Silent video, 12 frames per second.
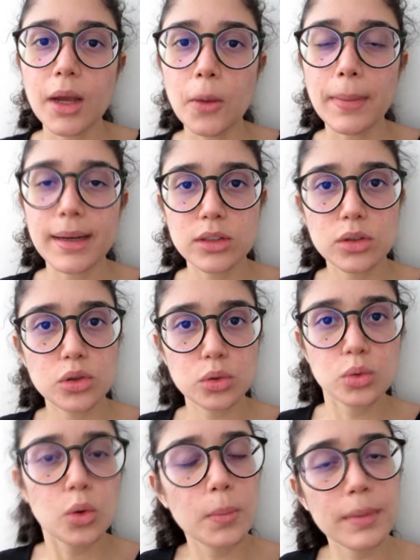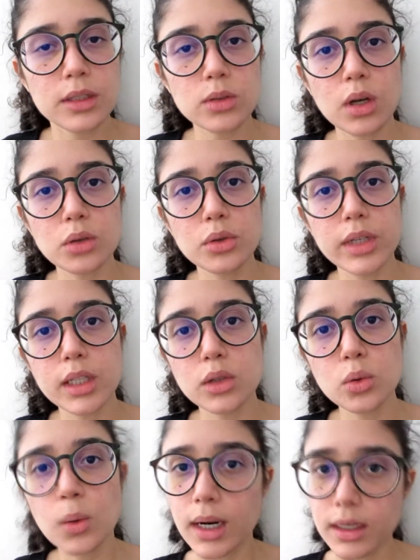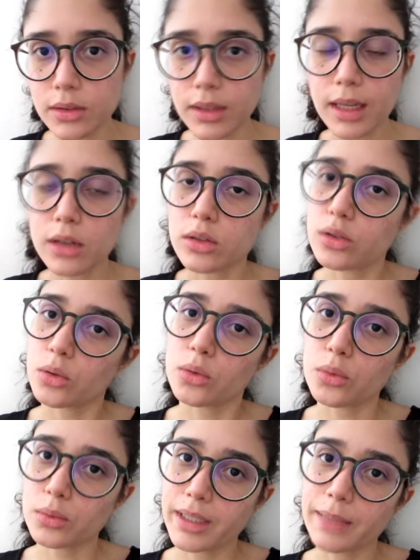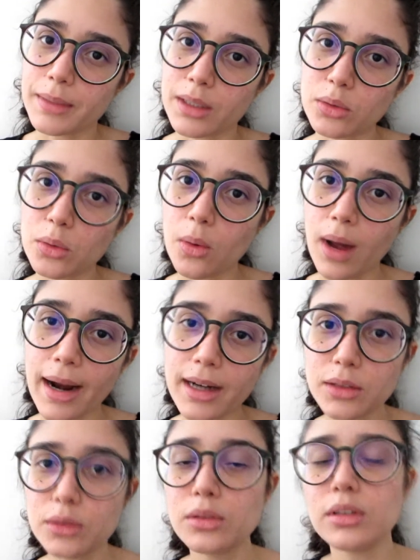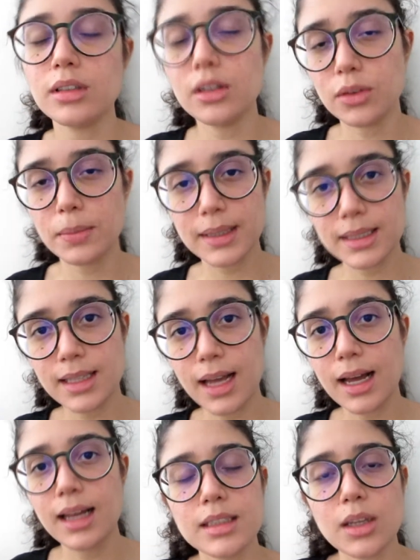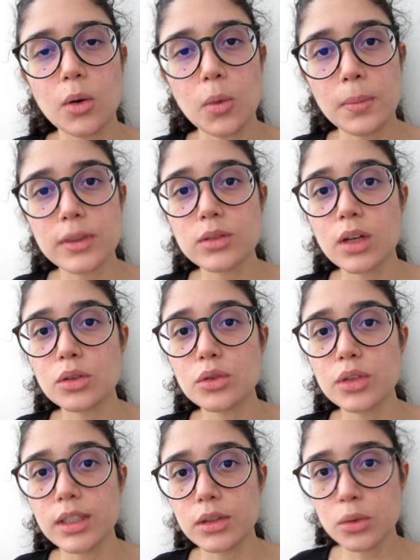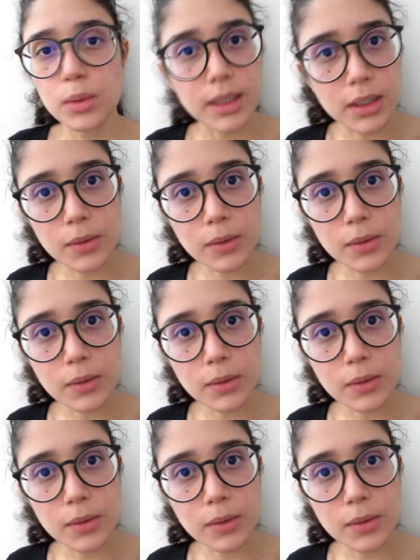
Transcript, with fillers: eu passo junto com o pessoal do quinto ano, né? Eu estou no, terminando o quarto e eu vou passar então com o pessoal do quinto ano.